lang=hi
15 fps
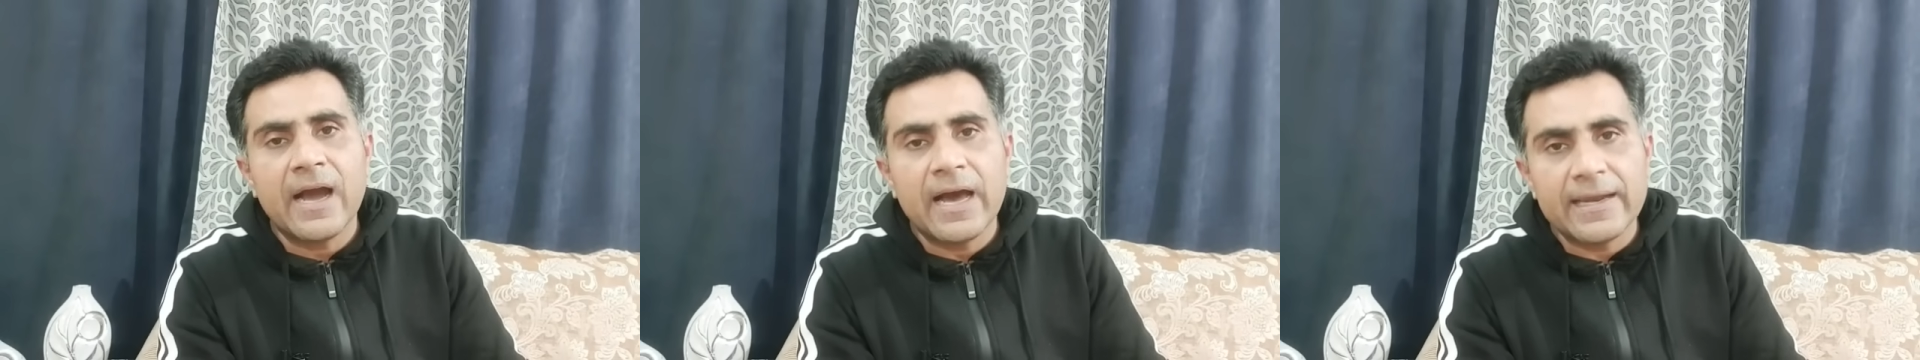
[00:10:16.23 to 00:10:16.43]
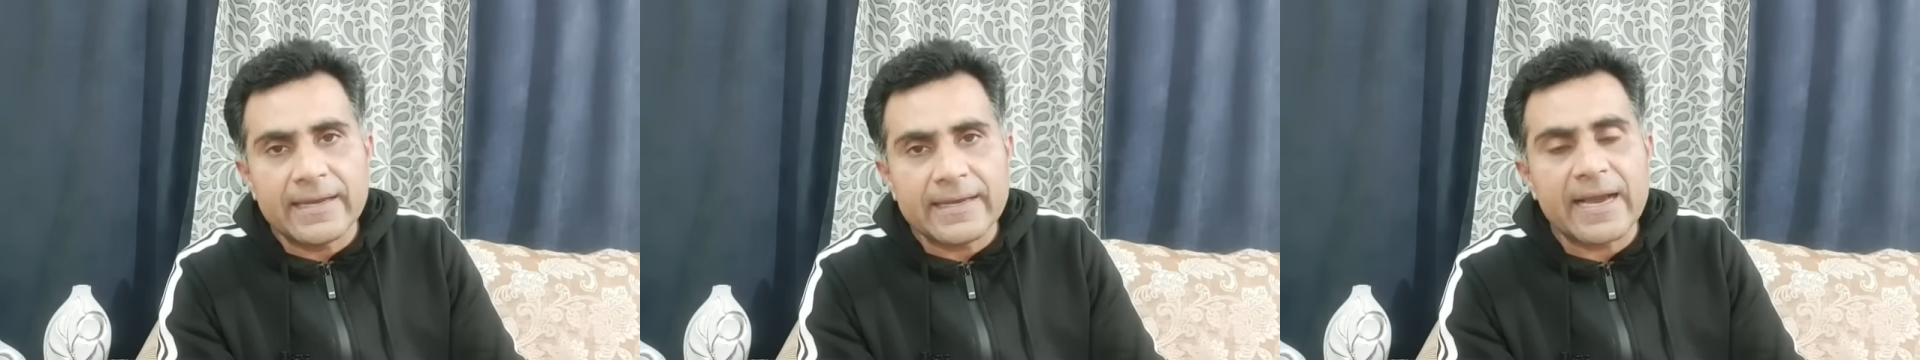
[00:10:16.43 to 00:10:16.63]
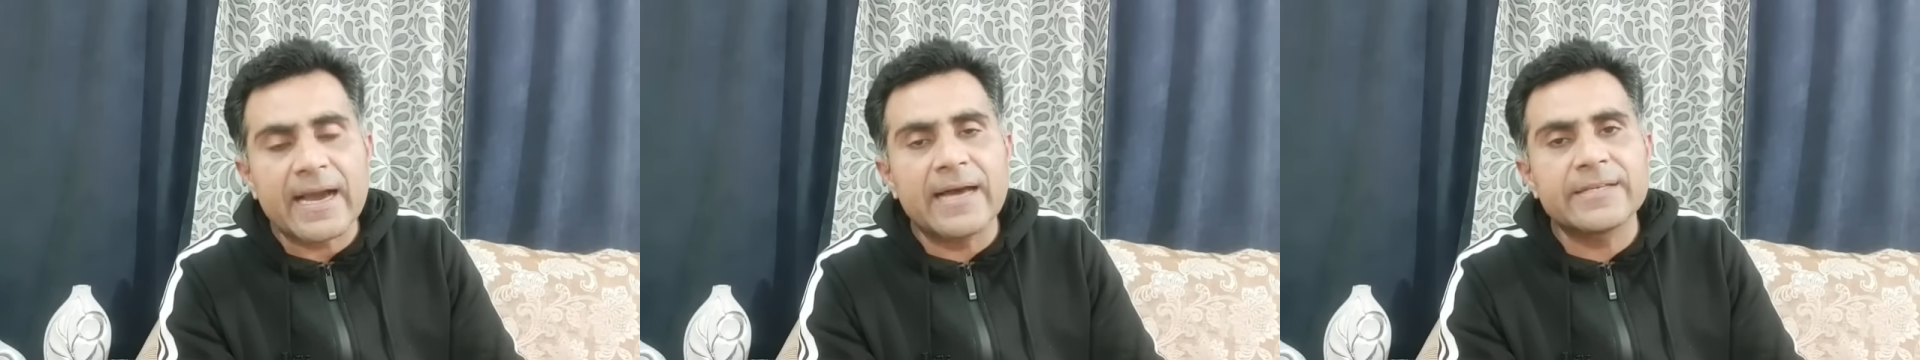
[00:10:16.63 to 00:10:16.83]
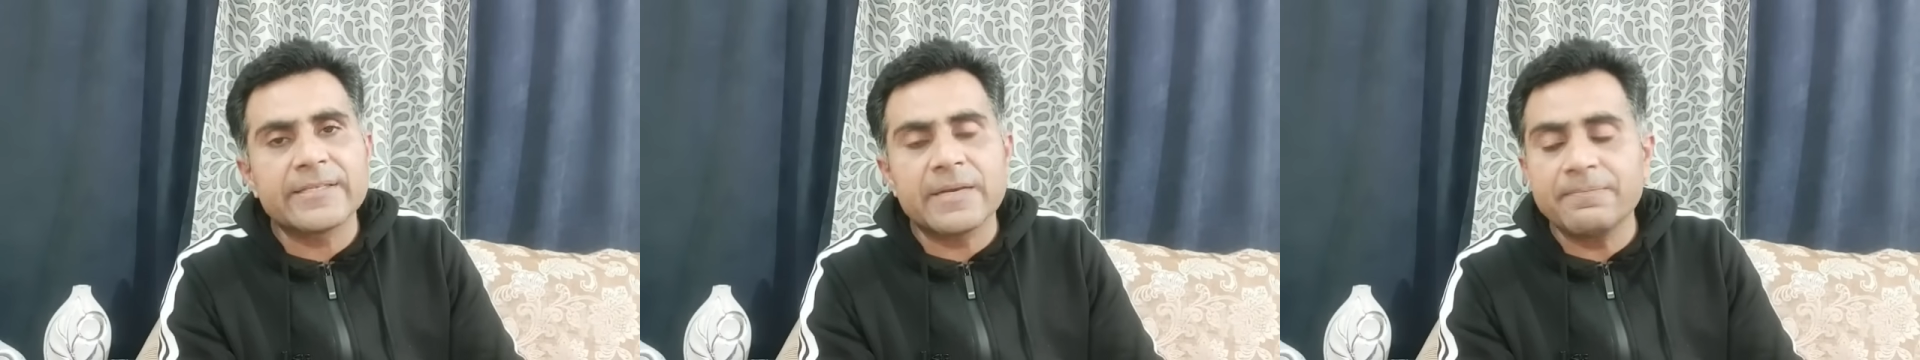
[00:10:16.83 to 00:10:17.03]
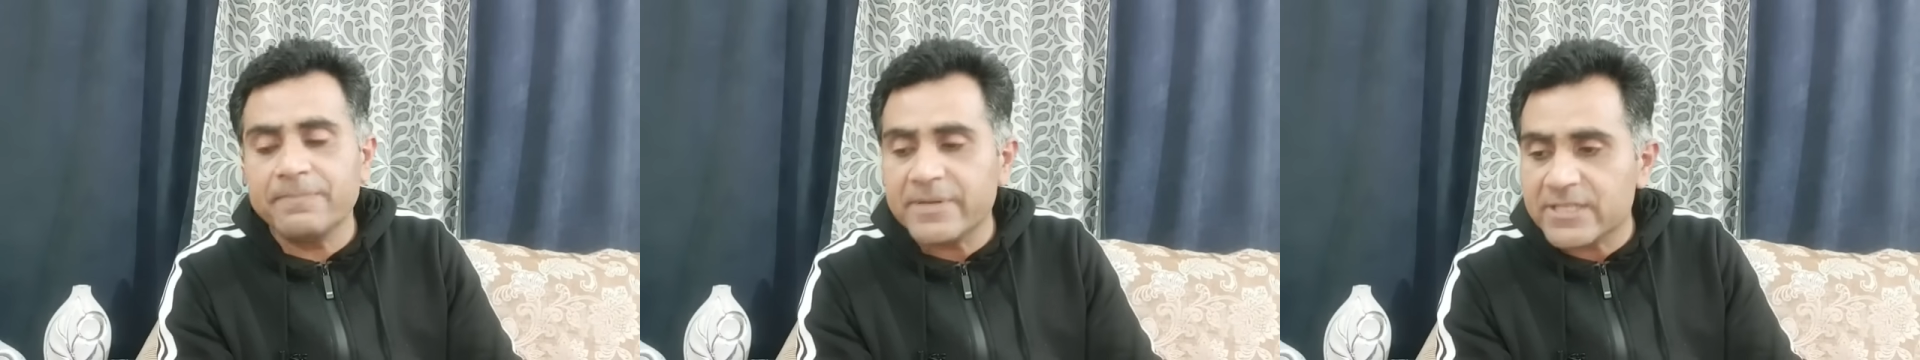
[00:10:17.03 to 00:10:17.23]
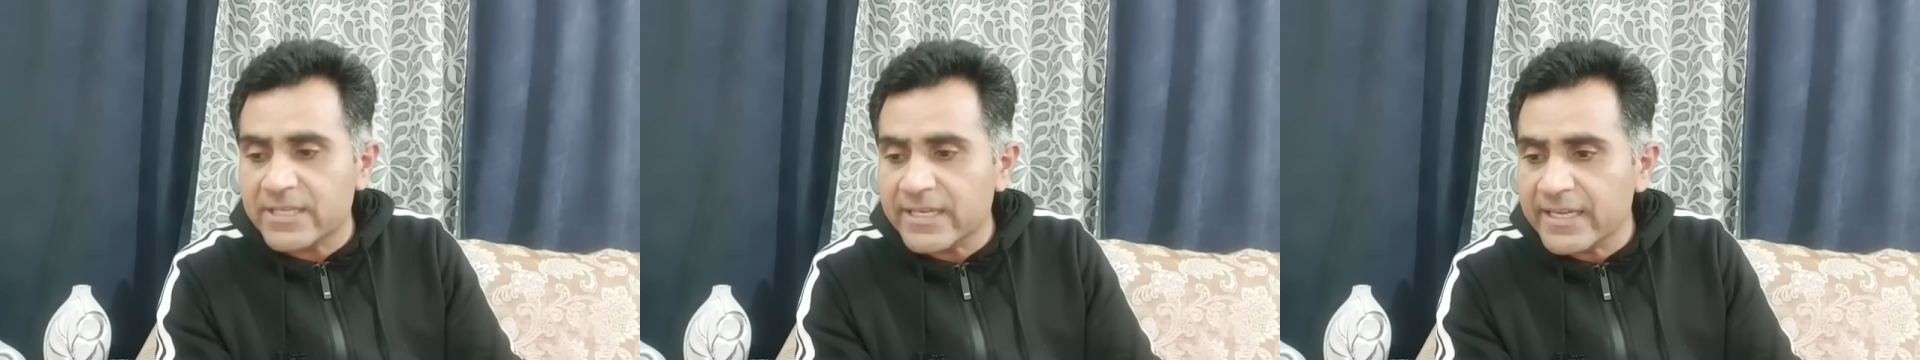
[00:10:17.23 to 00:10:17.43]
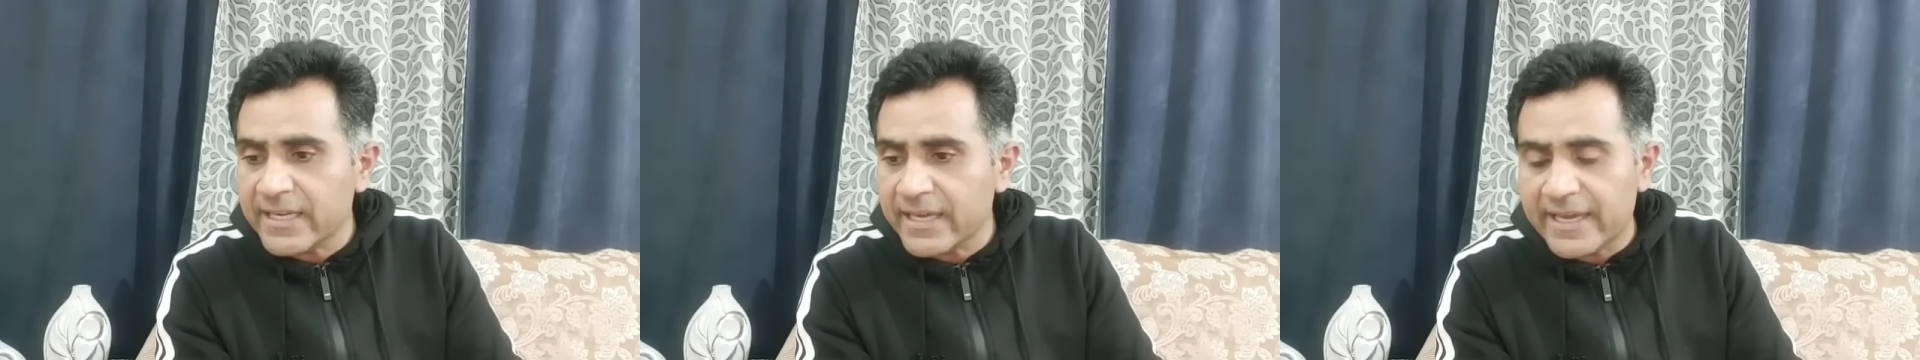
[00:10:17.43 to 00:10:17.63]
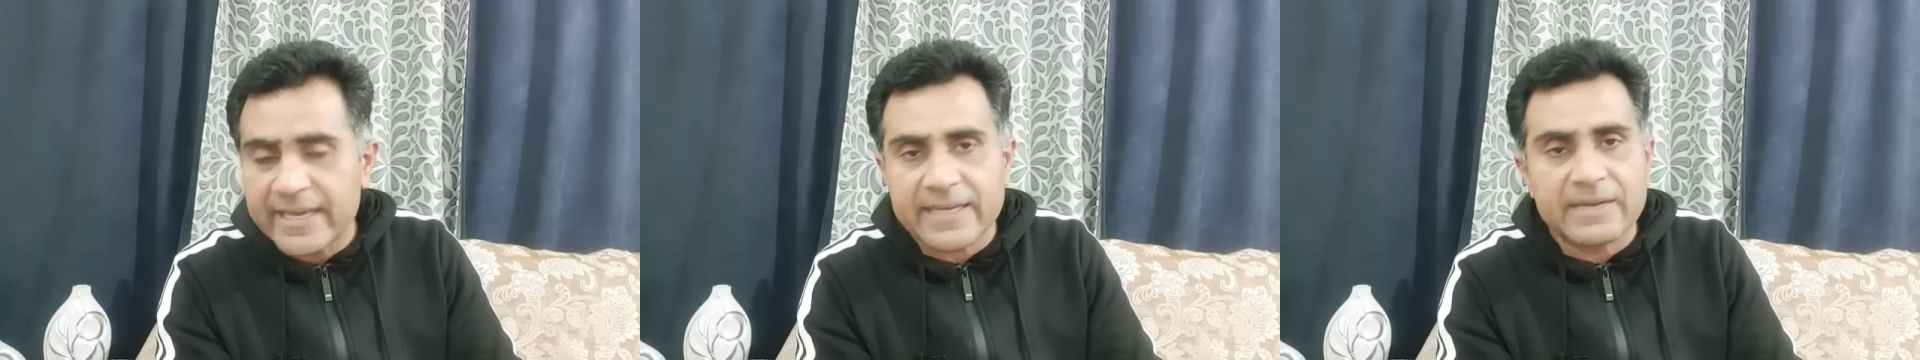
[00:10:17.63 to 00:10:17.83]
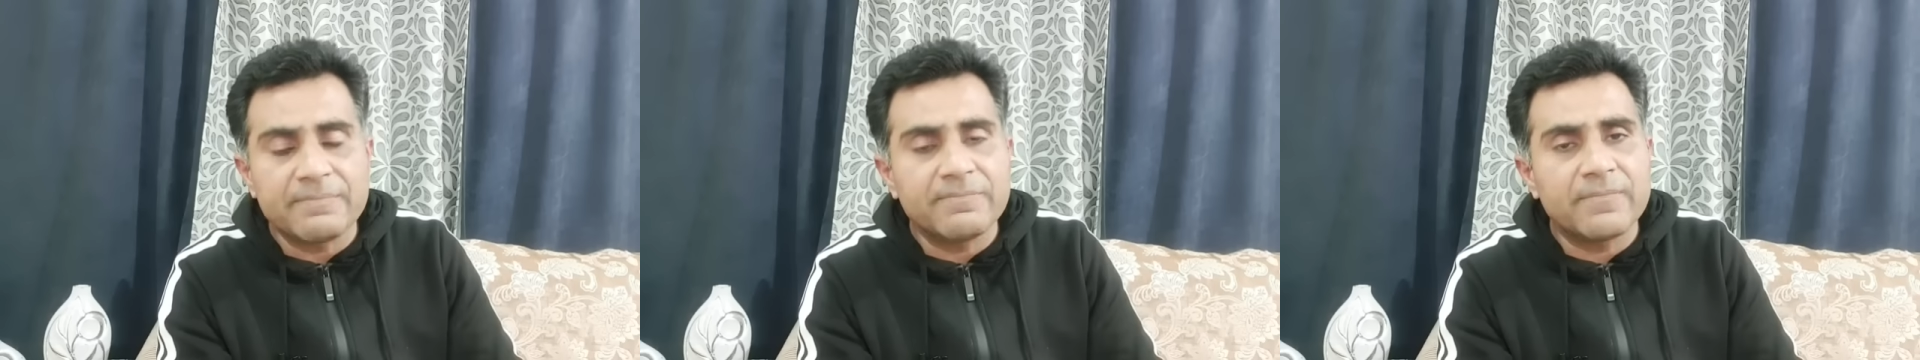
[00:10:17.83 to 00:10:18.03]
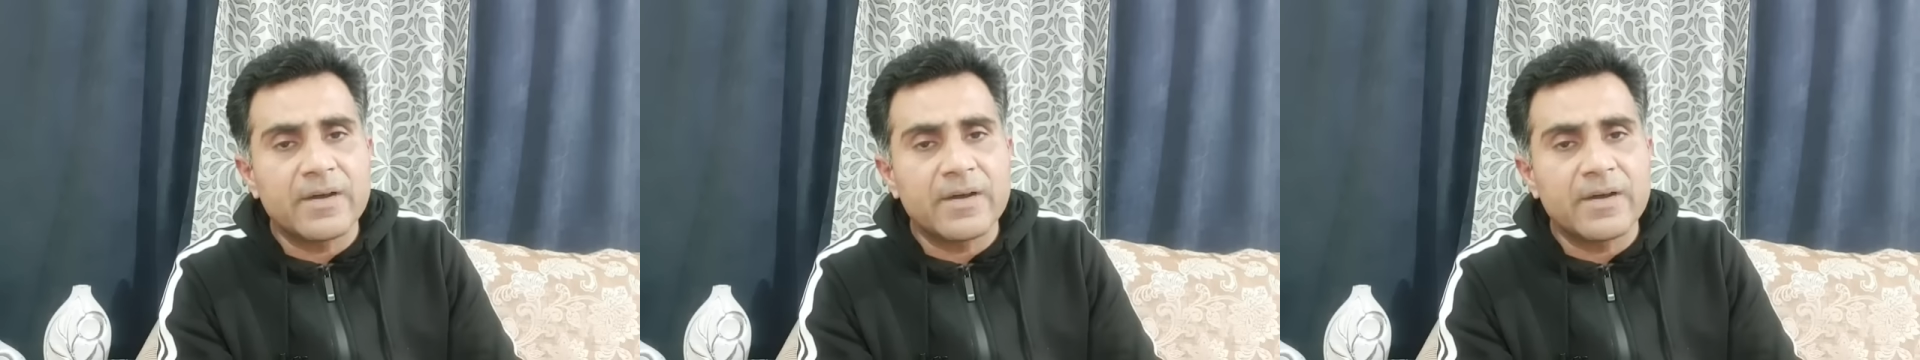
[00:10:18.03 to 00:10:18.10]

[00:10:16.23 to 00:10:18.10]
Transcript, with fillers: हालांकि खान साहब पिछली एक